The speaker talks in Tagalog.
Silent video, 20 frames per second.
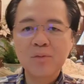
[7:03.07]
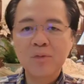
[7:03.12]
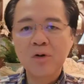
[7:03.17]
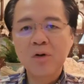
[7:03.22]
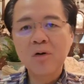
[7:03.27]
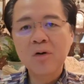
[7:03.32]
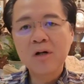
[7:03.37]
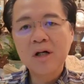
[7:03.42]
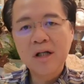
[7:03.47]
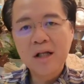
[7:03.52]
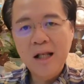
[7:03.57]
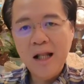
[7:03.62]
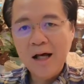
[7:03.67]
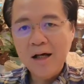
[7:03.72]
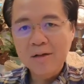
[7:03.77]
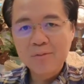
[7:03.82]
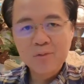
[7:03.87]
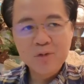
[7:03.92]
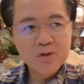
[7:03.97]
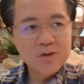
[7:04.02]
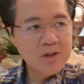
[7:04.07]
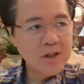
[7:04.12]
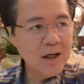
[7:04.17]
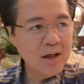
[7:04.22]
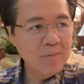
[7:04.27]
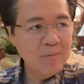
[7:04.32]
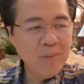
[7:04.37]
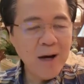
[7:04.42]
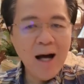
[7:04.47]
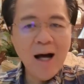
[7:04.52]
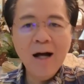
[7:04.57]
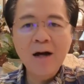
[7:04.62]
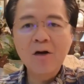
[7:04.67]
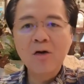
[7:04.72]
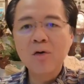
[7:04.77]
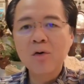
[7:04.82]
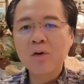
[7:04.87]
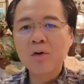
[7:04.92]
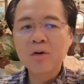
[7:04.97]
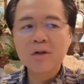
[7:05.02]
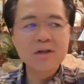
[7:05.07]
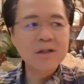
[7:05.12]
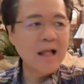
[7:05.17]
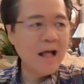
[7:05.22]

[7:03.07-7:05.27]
mo, ilak mo sa banko,